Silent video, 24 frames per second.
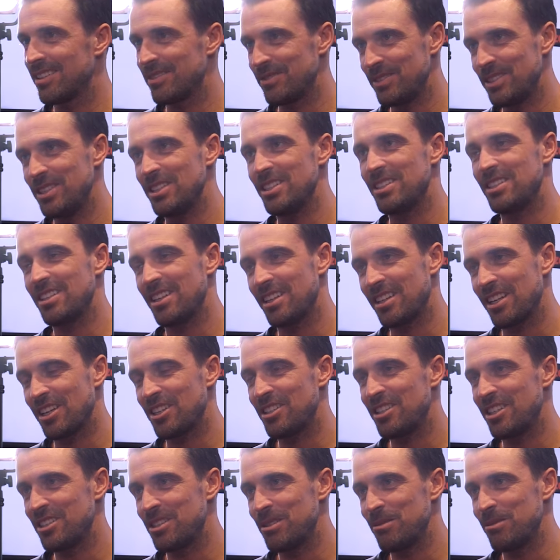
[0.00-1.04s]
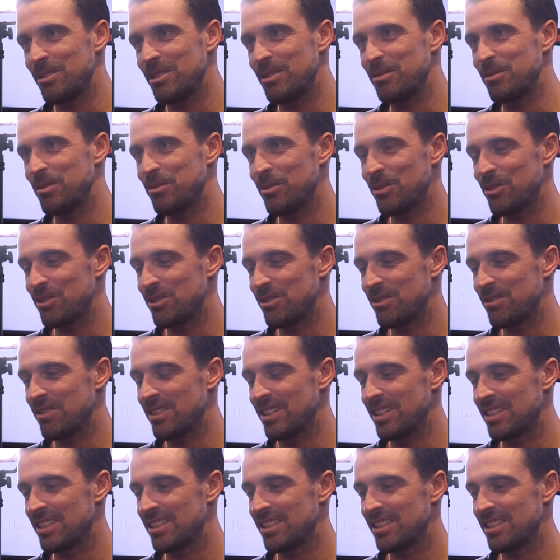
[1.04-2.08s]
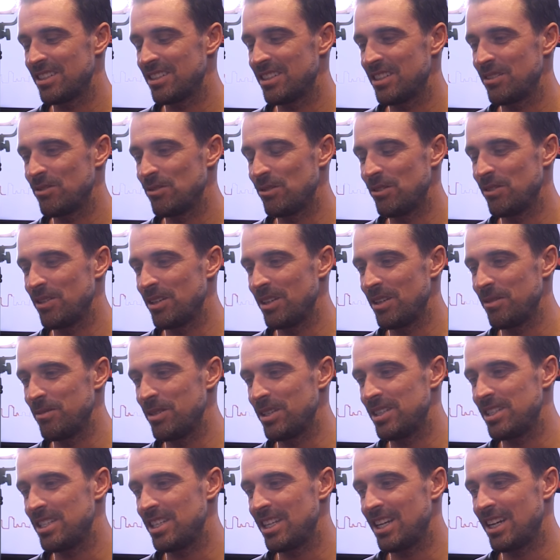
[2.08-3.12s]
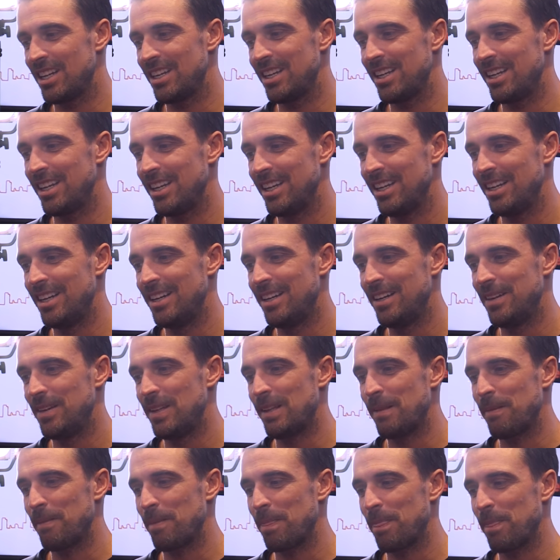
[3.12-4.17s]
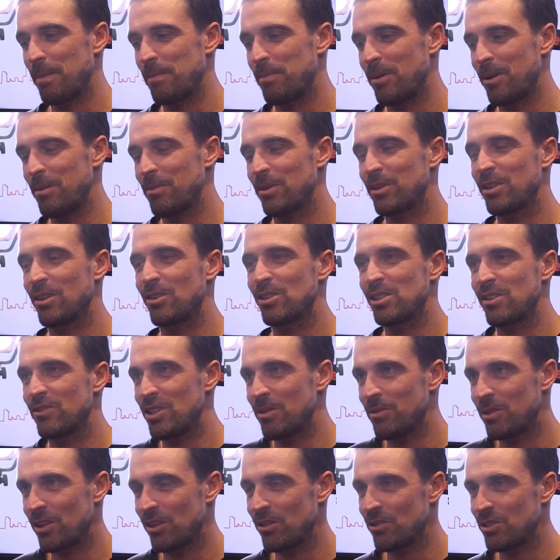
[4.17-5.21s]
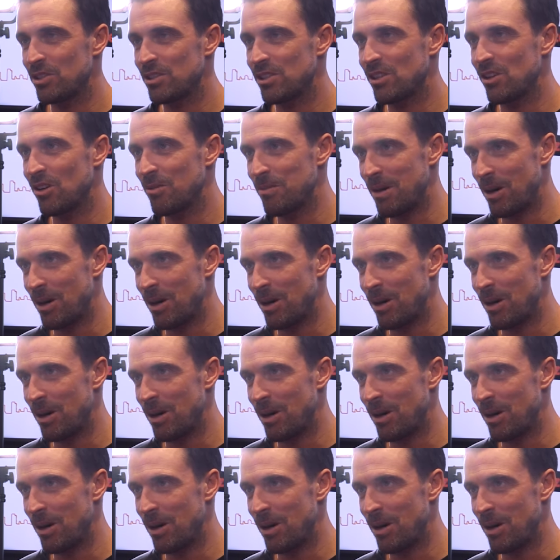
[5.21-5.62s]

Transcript: a widzisz, a tak cieszyły, że po prostu, wiesz, się w głowie nie mieści, ale mm, pomimo tego, że wziąłem tego wszystkiego